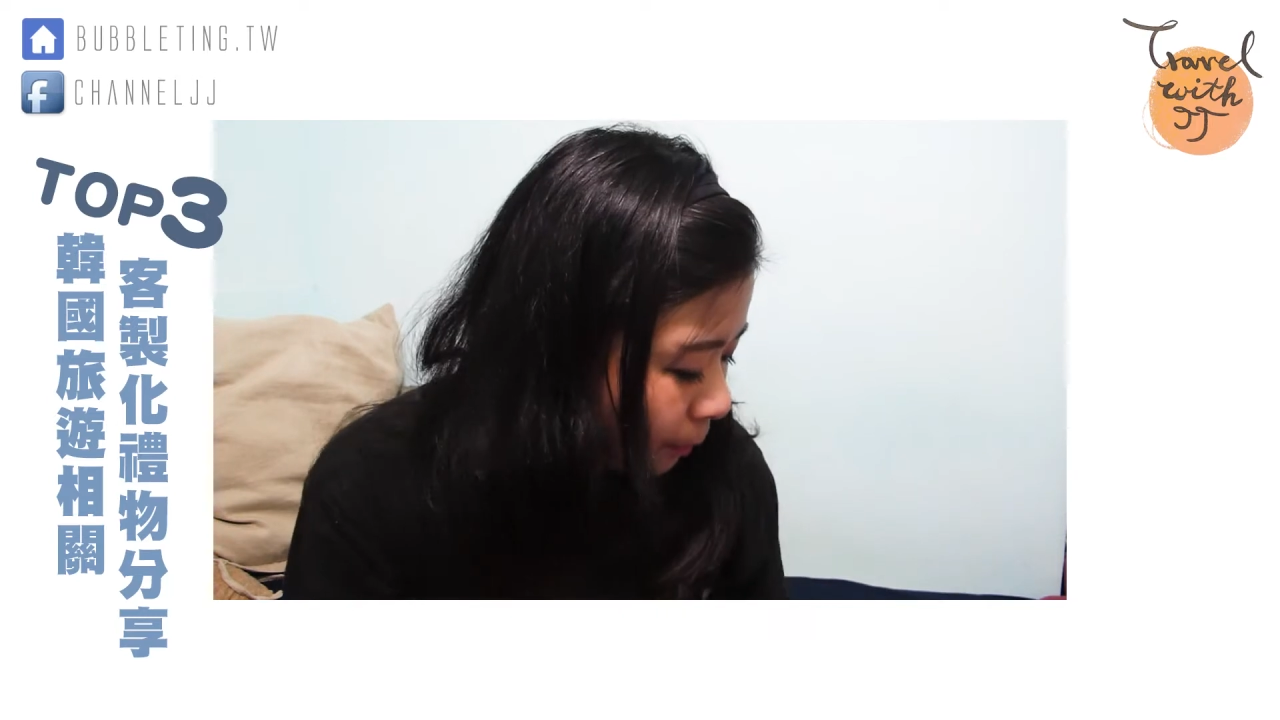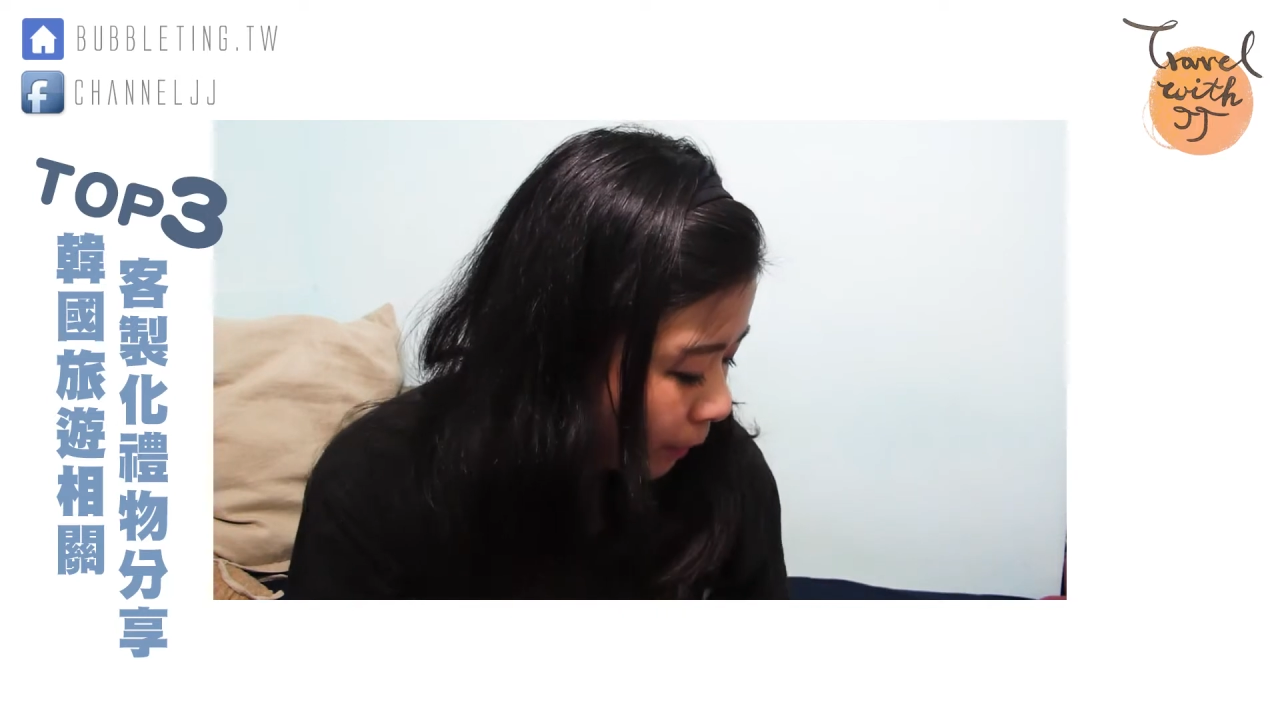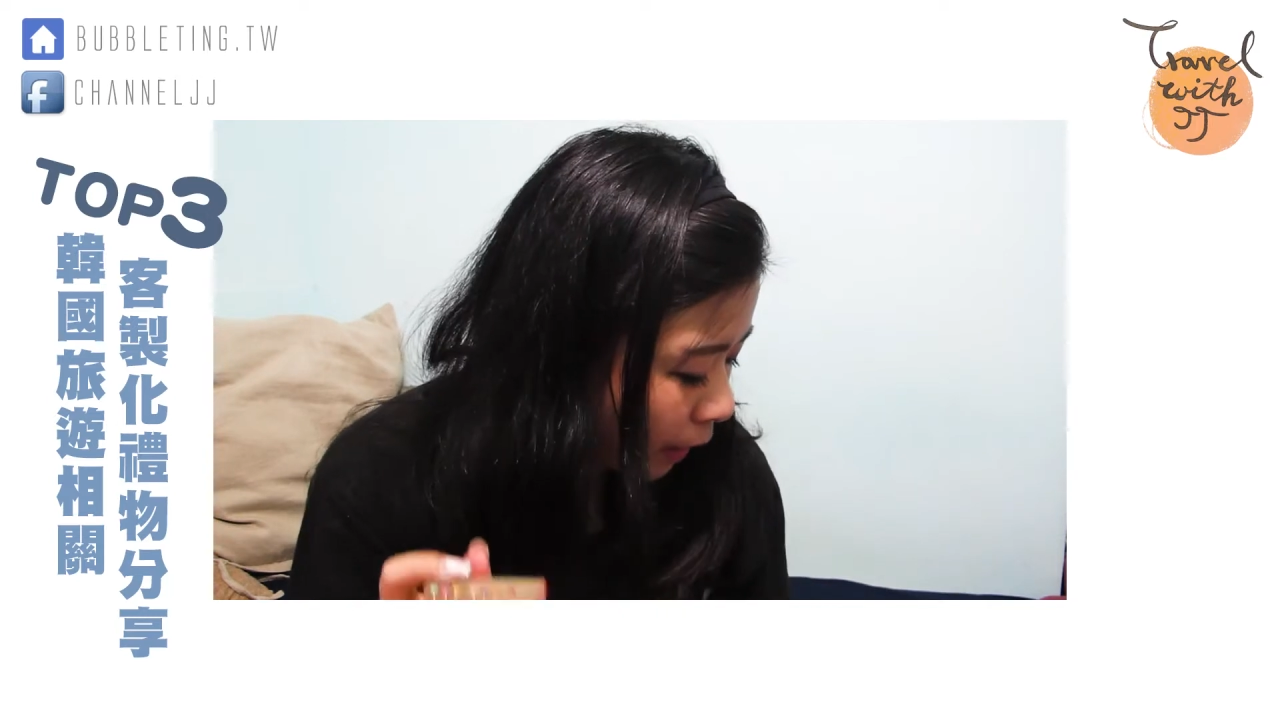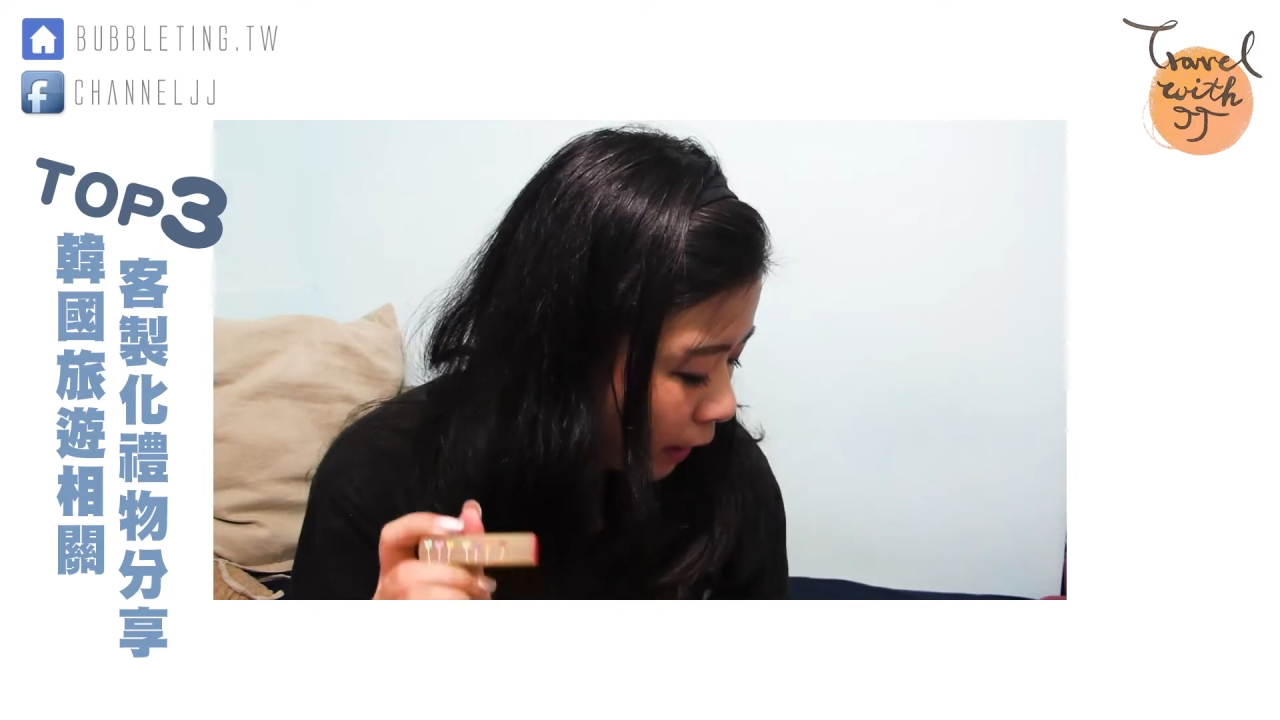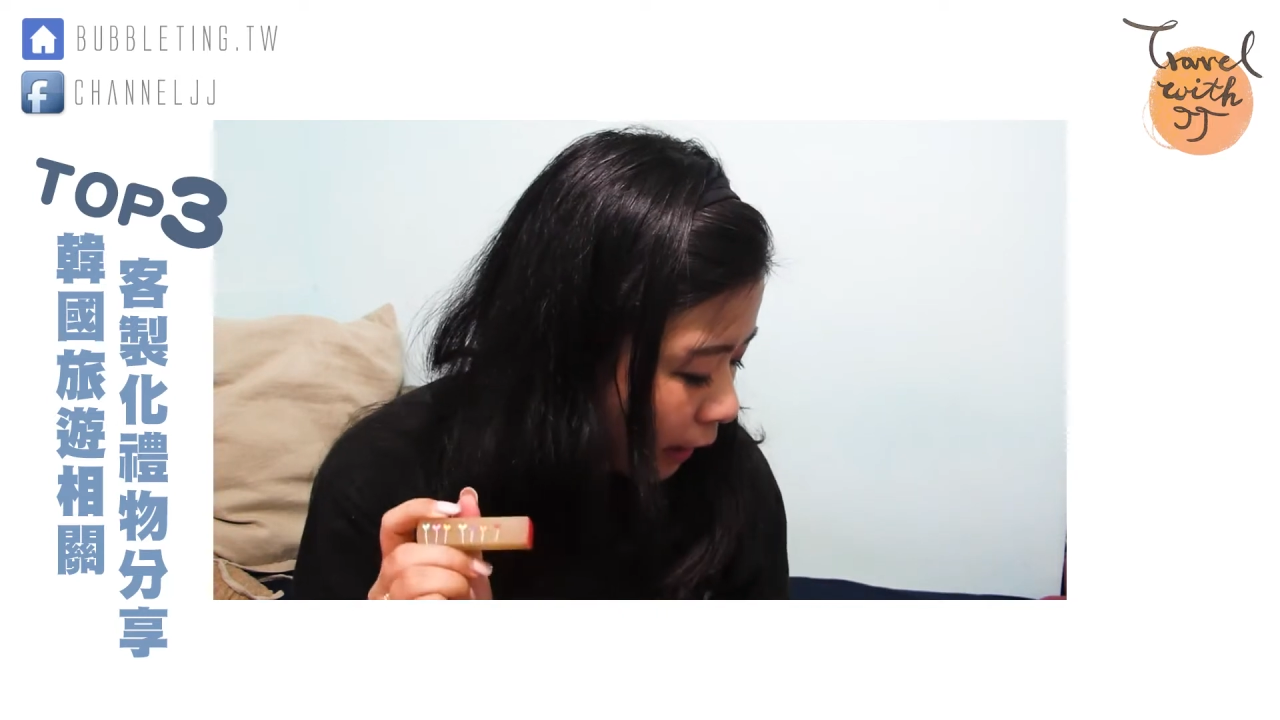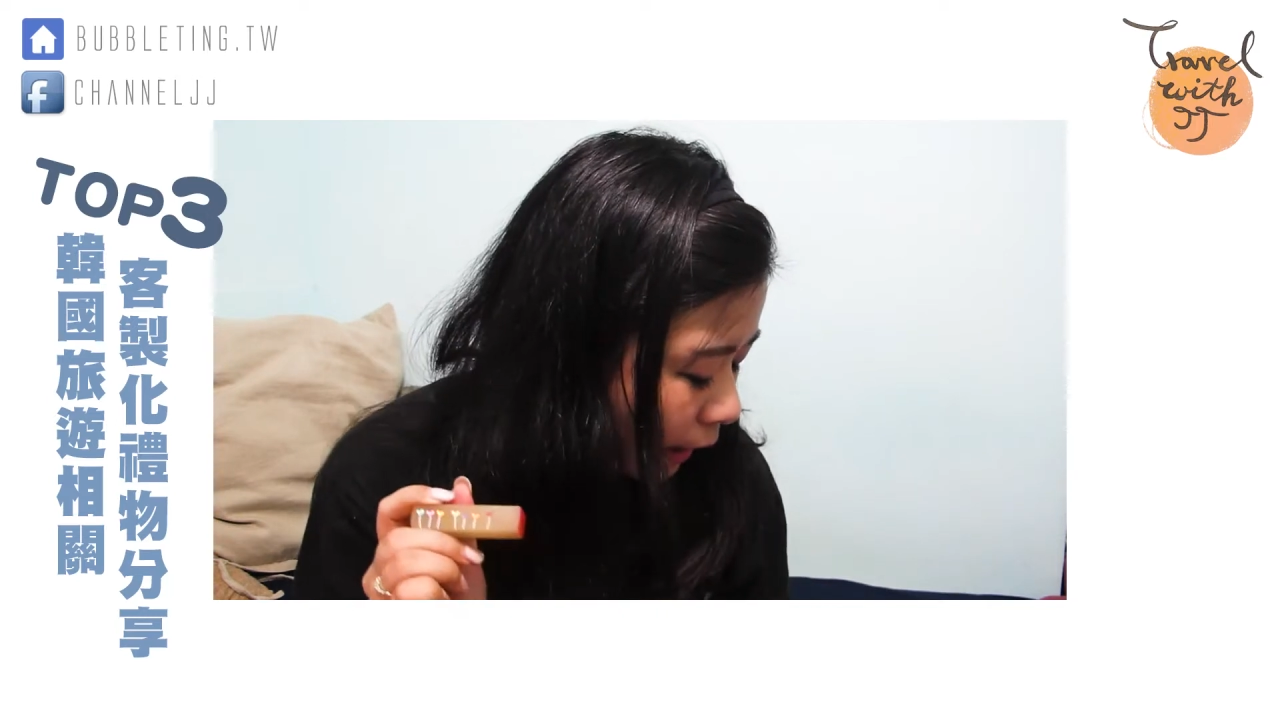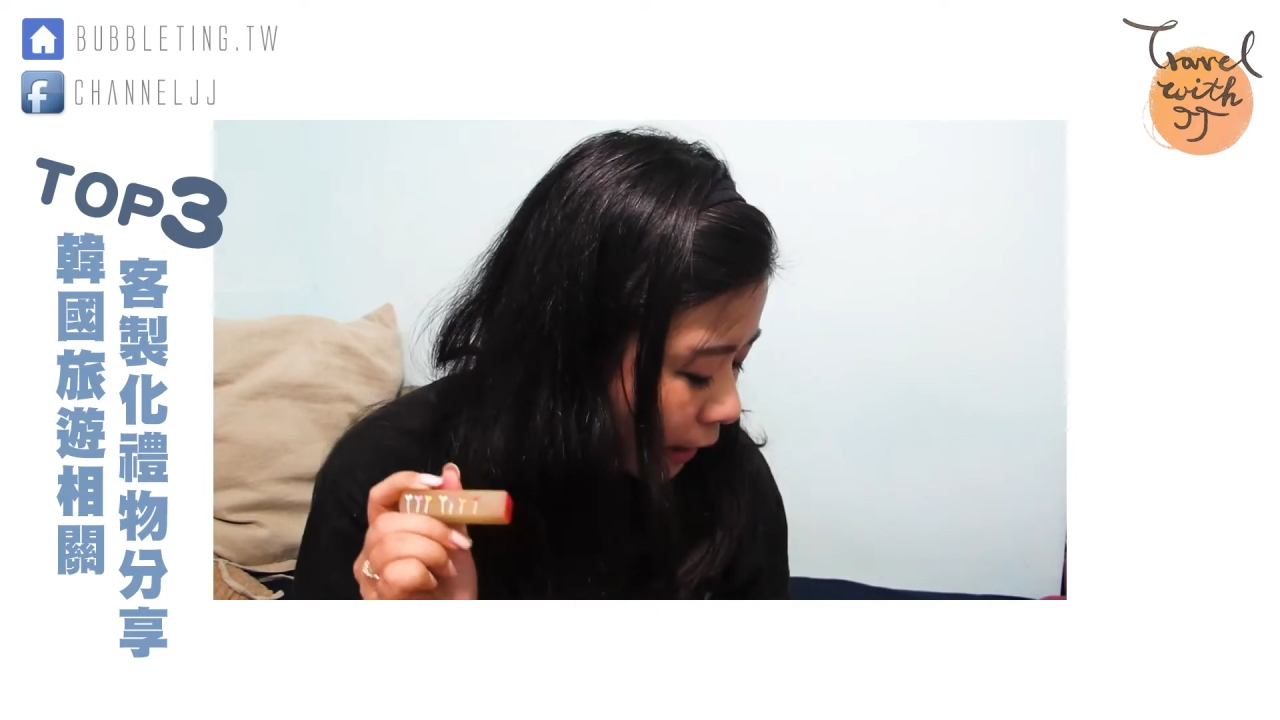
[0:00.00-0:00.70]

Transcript: 然后他